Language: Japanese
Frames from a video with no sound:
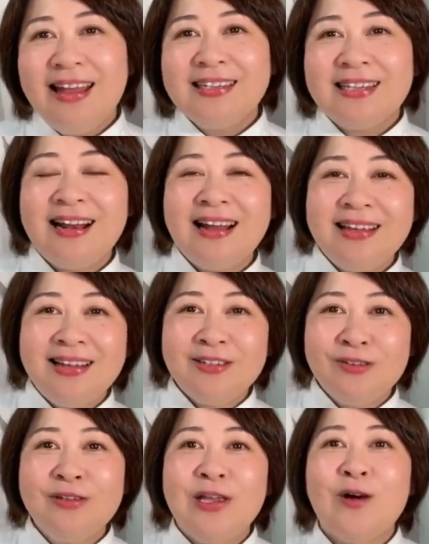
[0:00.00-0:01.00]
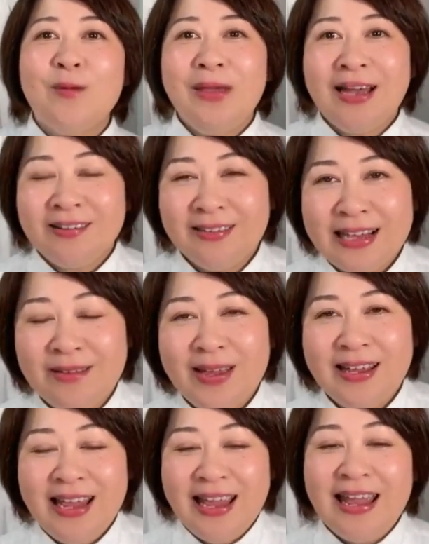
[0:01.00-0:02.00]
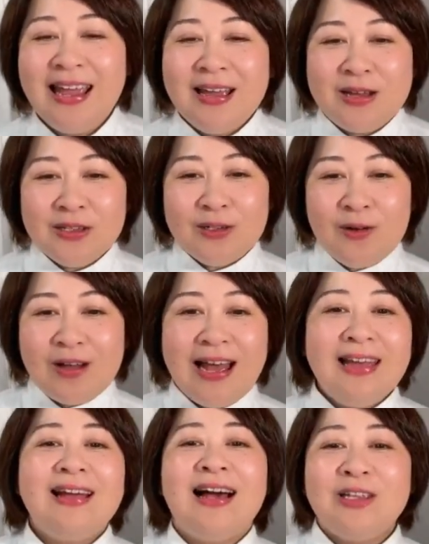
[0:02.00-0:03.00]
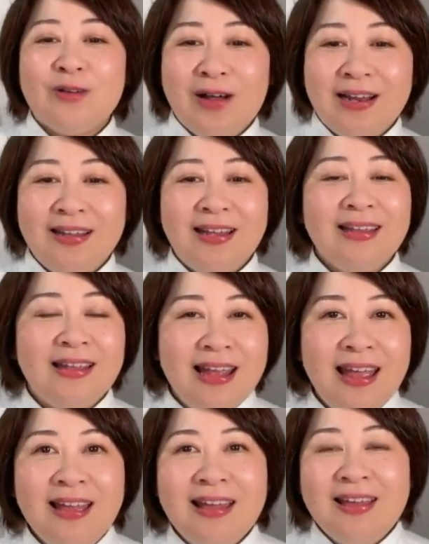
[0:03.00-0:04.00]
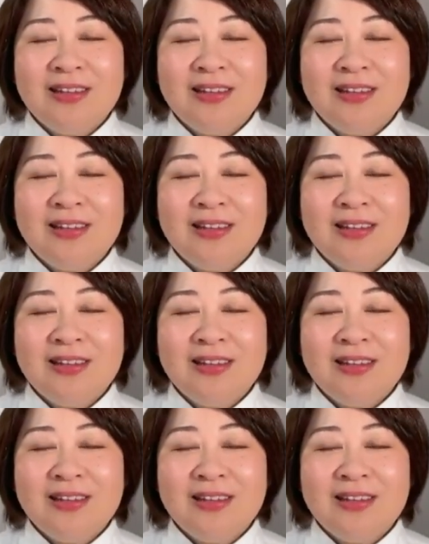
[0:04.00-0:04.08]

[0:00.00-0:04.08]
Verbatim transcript: さらに腕を磨くためにその海外とかに出てね、